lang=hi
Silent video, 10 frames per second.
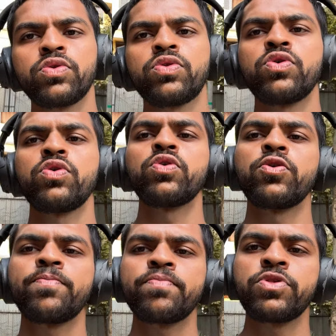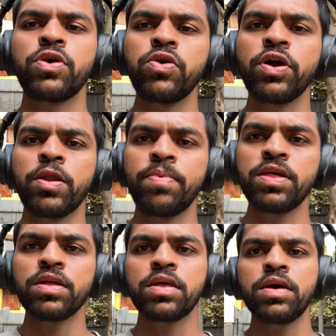तो चलो घर पे
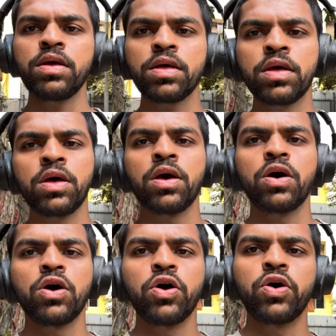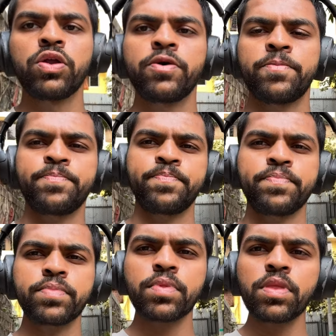जाते हैं और
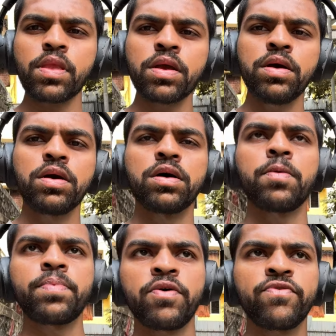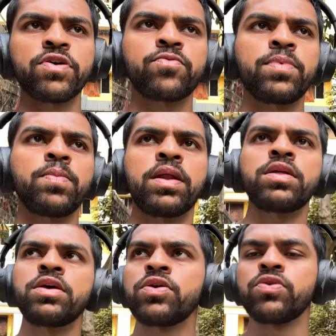अपना फर्स्ट मील
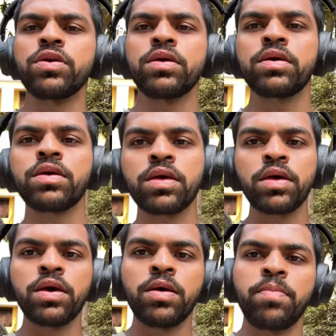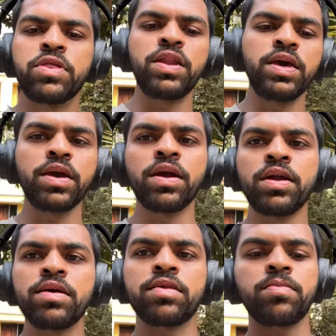बनाते हैं क्योंकि पिछले एक
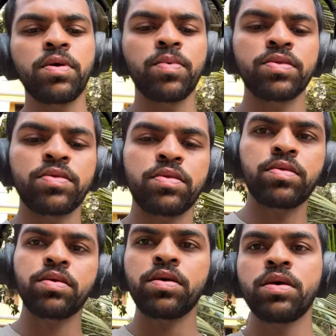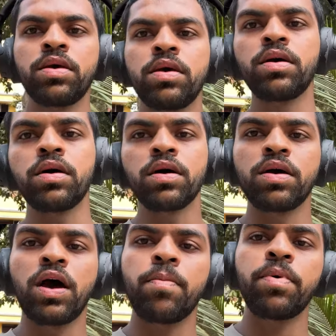घंटे से मैं बस
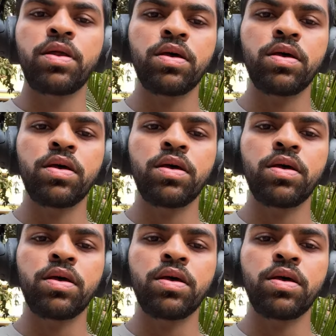यहाँ पर